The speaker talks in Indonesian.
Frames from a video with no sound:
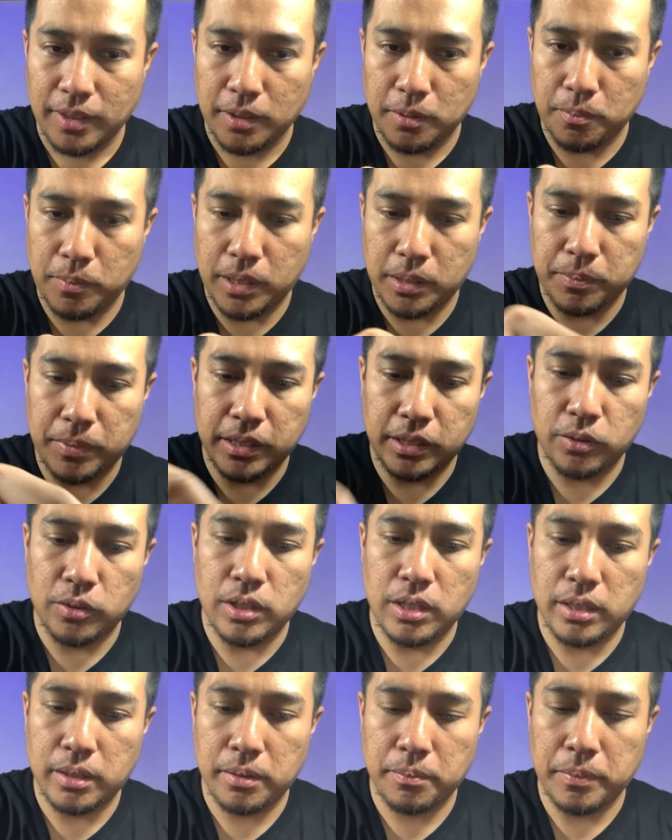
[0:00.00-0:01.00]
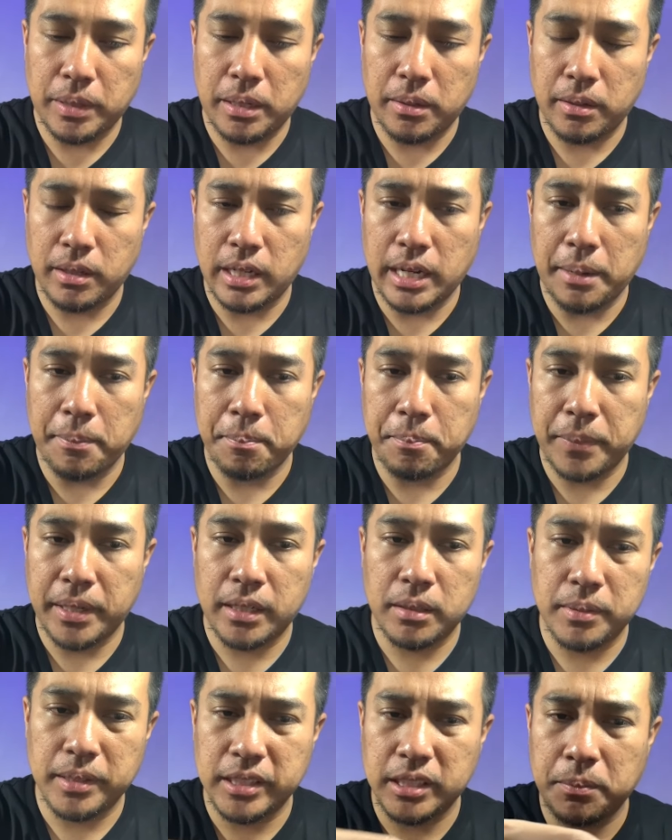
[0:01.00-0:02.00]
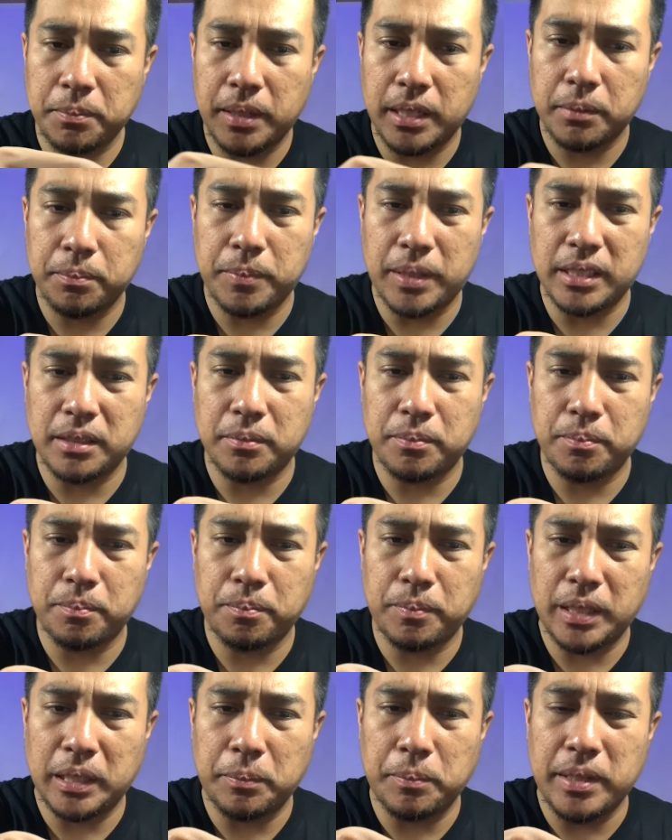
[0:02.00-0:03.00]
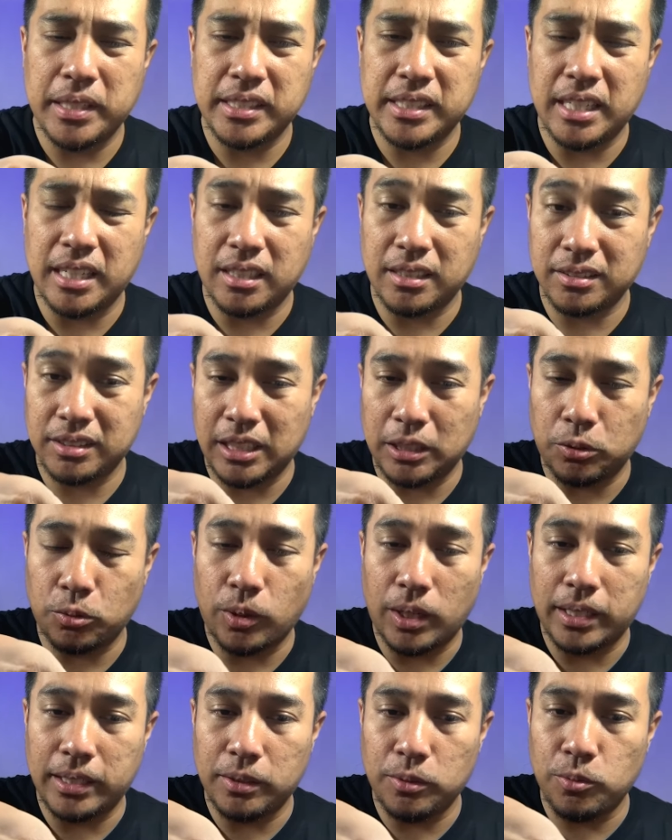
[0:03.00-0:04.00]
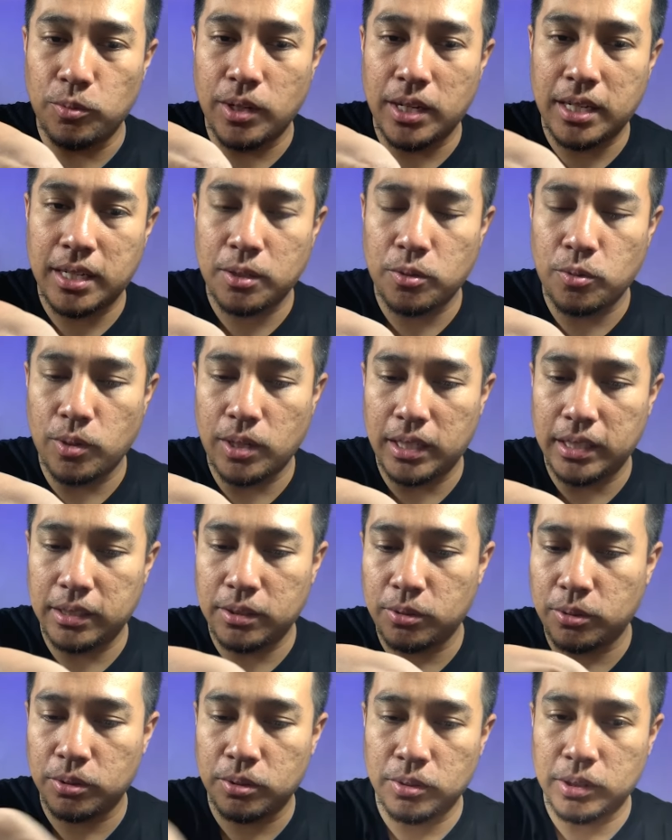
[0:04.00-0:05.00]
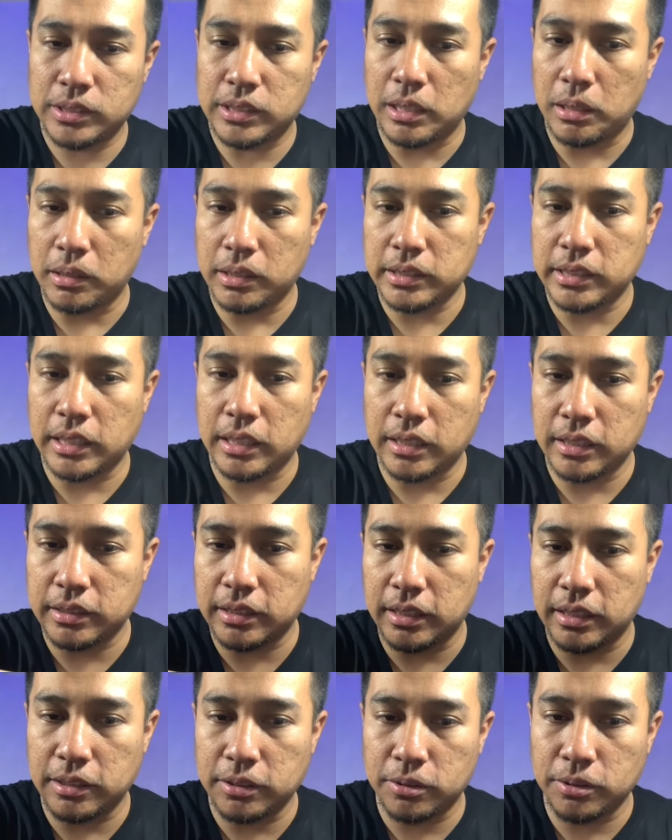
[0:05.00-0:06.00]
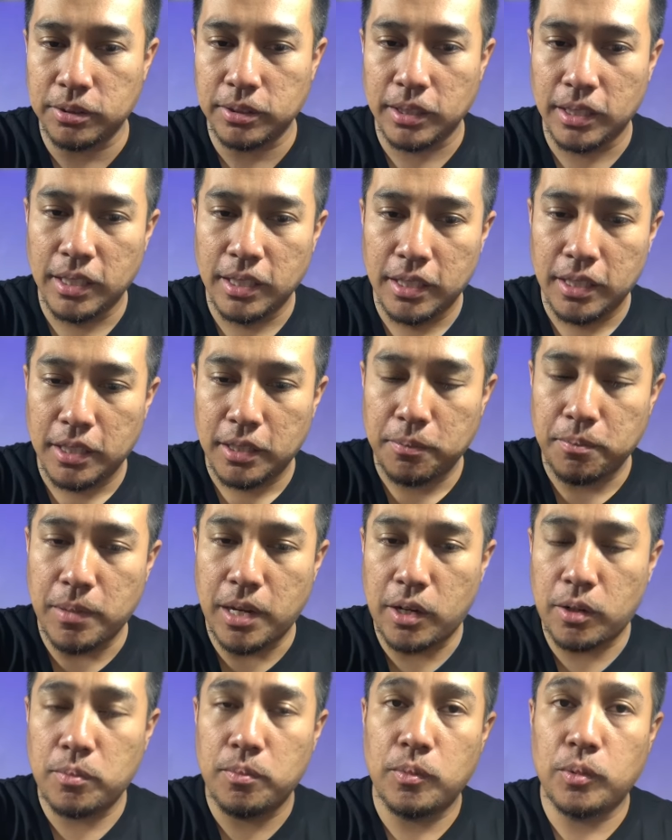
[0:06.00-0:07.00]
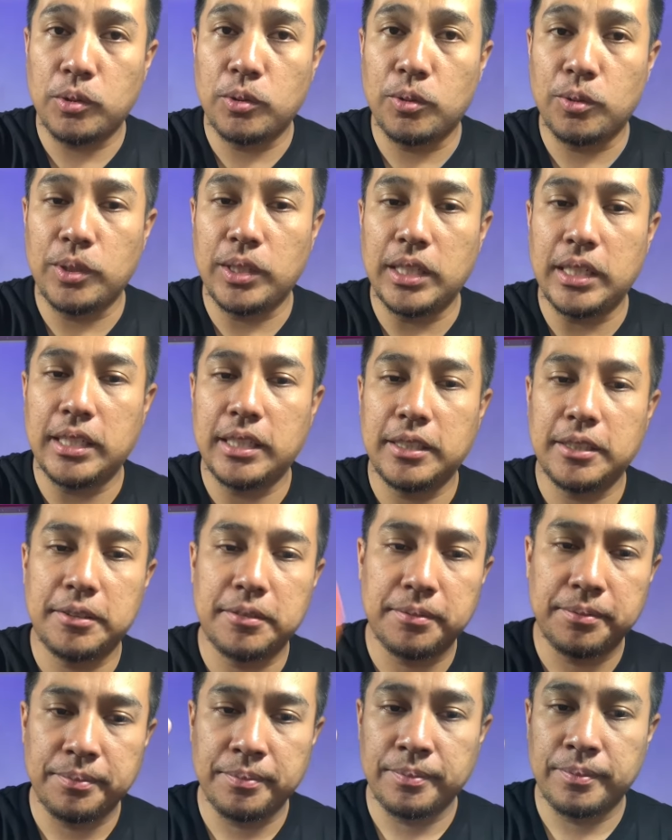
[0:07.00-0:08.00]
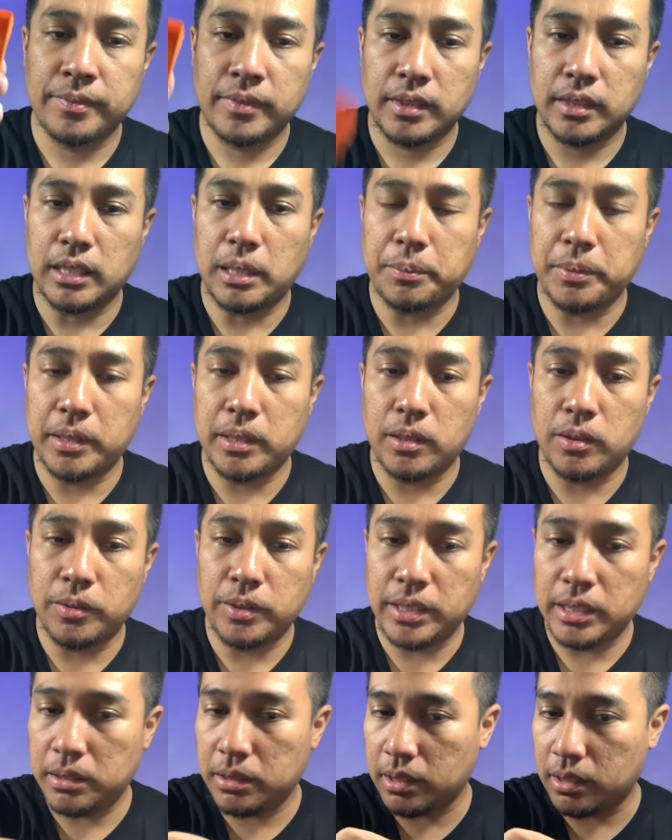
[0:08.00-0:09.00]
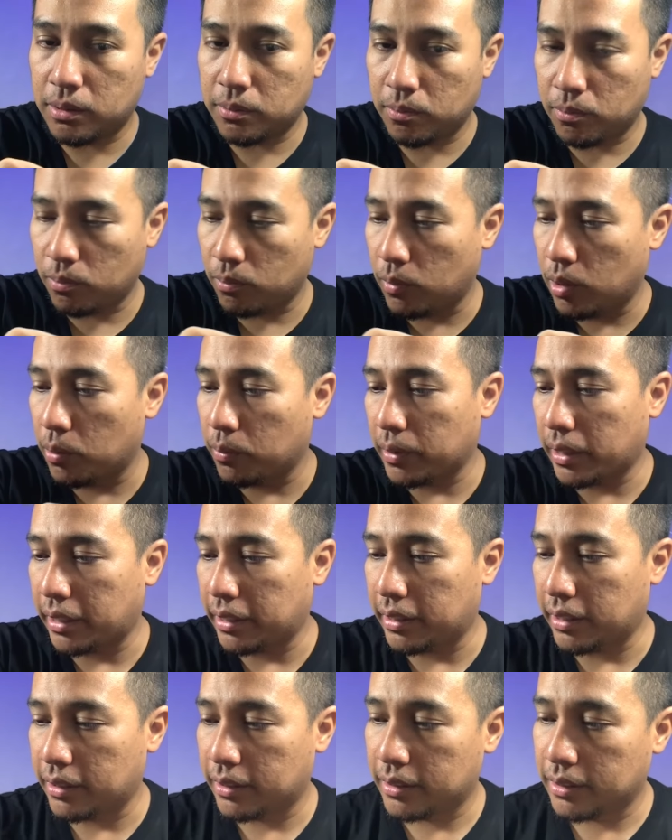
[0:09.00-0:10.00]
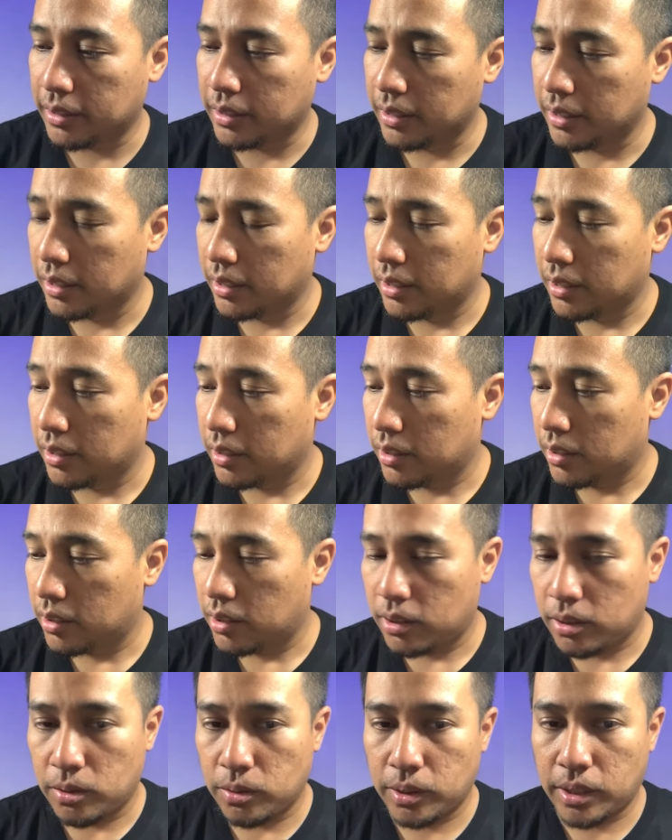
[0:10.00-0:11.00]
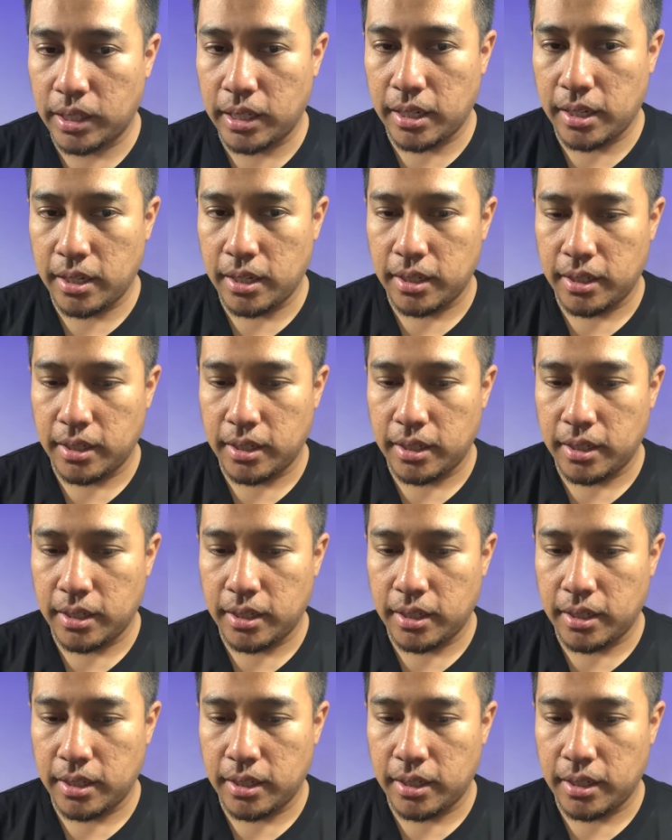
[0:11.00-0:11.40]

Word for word: part-partnya udah nempel biasanya part-part base yang satu kali dua dua kali itu untuk kecil kecil kecil itu baru butuh gini tapi kalau ini belum kayaknya oke okay.